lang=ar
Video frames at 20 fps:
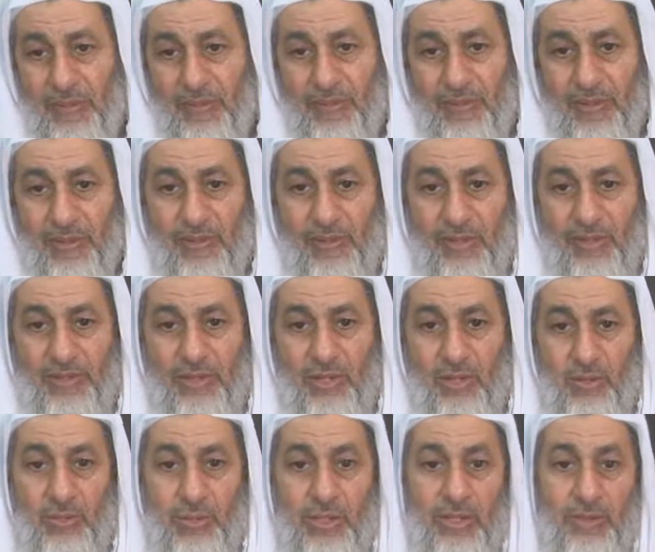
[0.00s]
فهذا
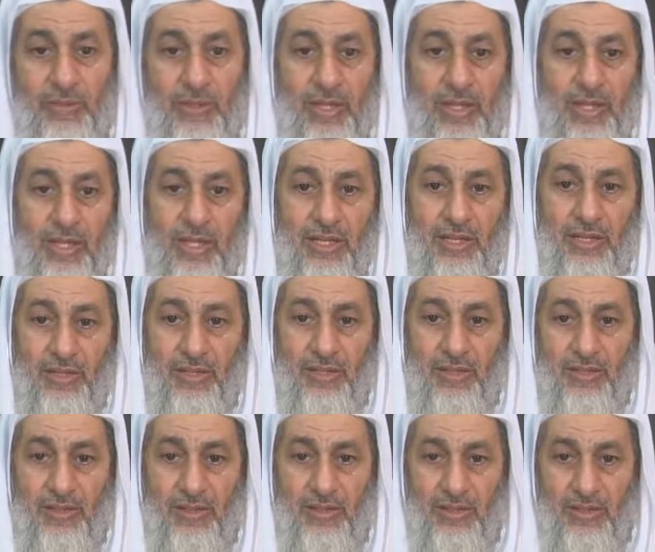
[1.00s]
أضل من حمار أهله
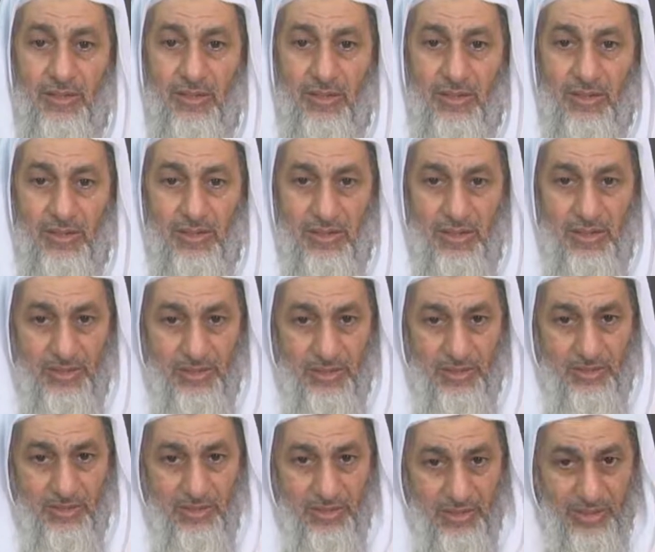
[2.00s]
هذا
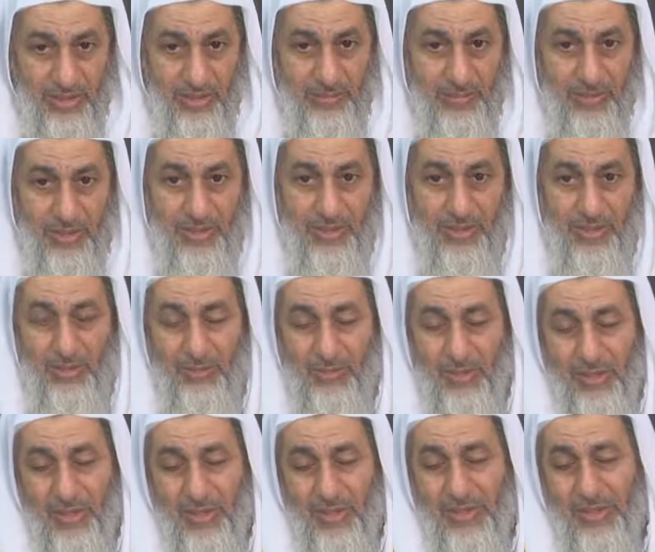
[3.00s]
القائل بأن
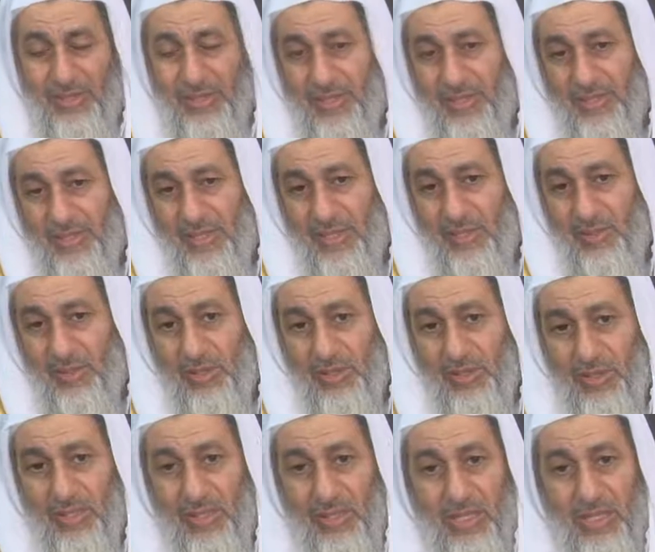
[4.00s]
المرأة تتساوى